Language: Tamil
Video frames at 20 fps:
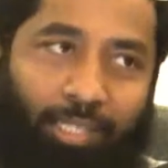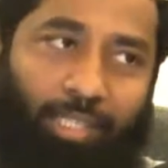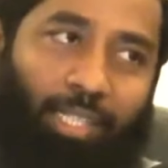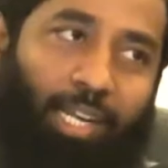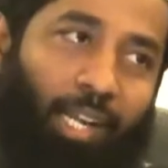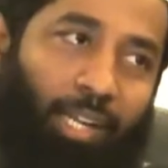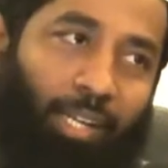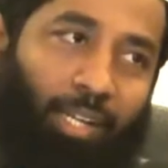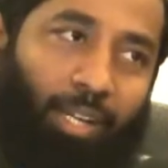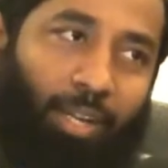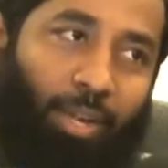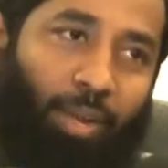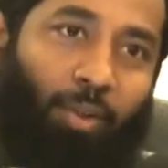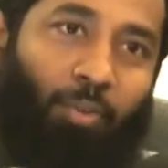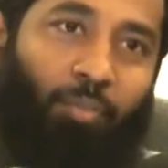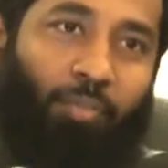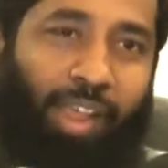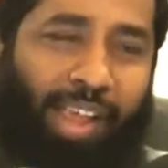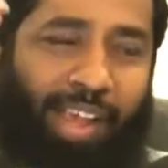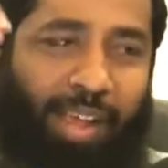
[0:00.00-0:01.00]
என்ன செய்கிறாரு
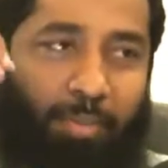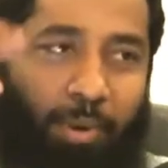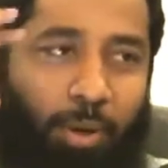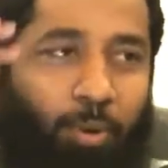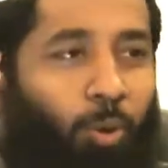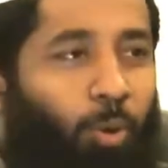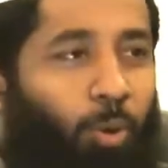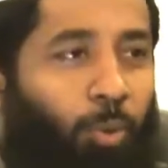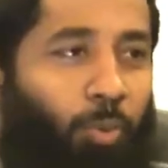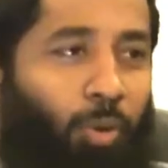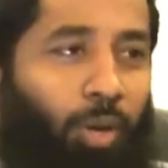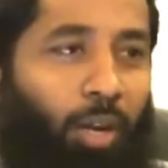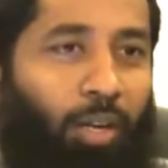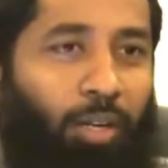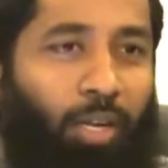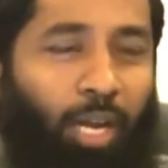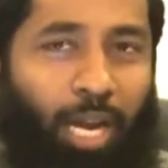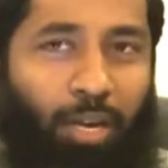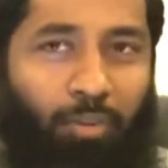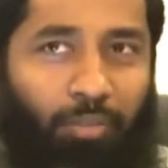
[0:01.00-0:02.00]
வேகமாக கொண்டு போகிறார்
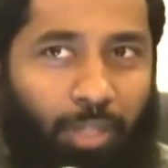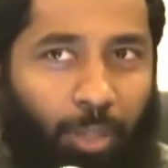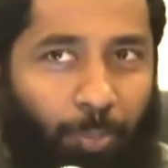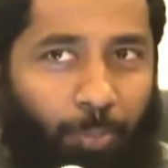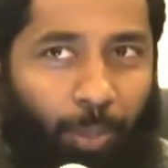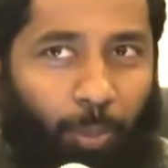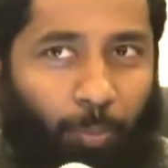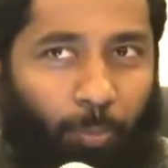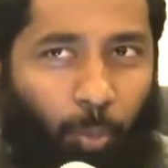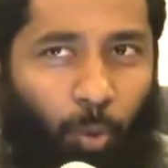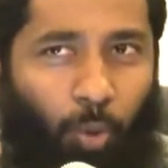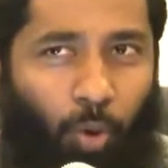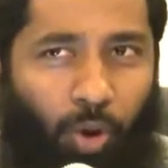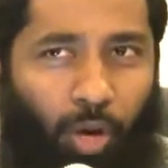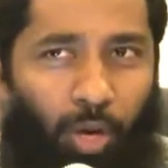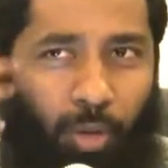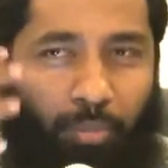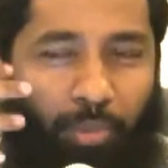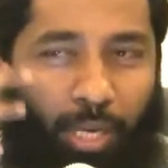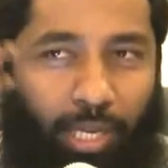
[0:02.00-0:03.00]
நான் வந்து இப்போ அது
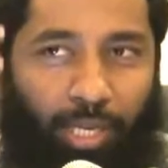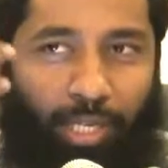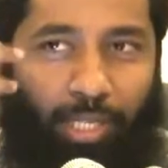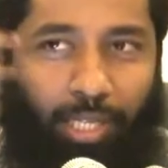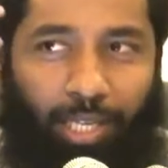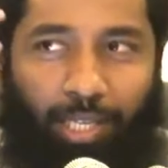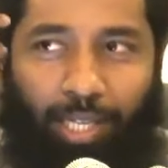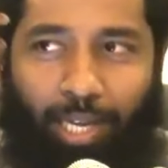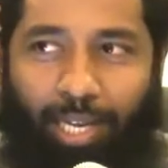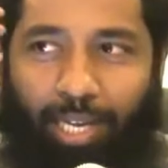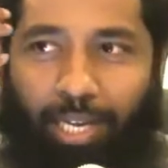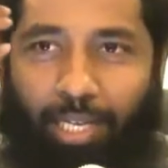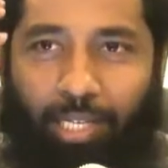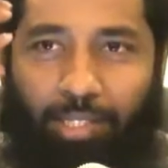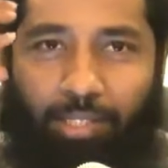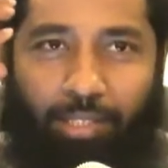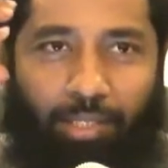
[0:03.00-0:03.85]
போகணும் என்றதில் தான் என்